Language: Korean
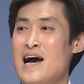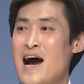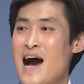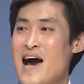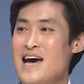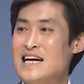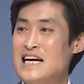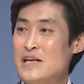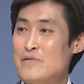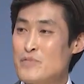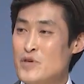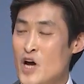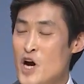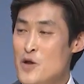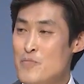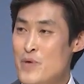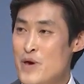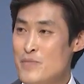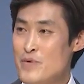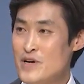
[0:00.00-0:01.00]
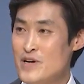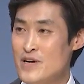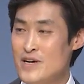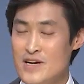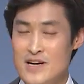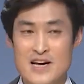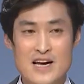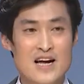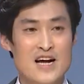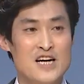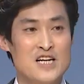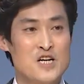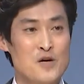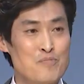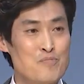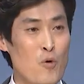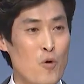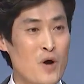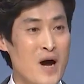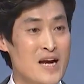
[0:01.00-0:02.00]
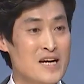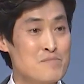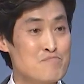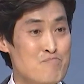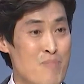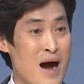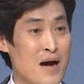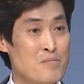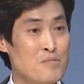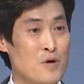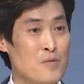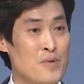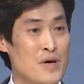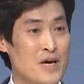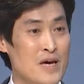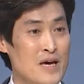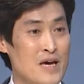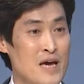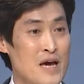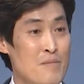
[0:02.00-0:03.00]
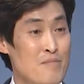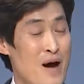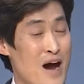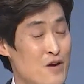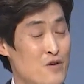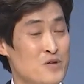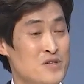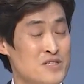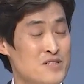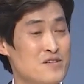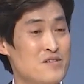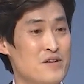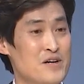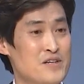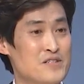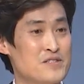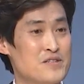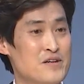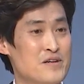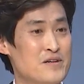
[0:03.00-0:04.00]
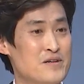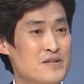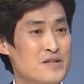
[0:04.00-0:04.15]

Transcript: 하나님 결핍을 극복하는 방법이 바로 그거였어요.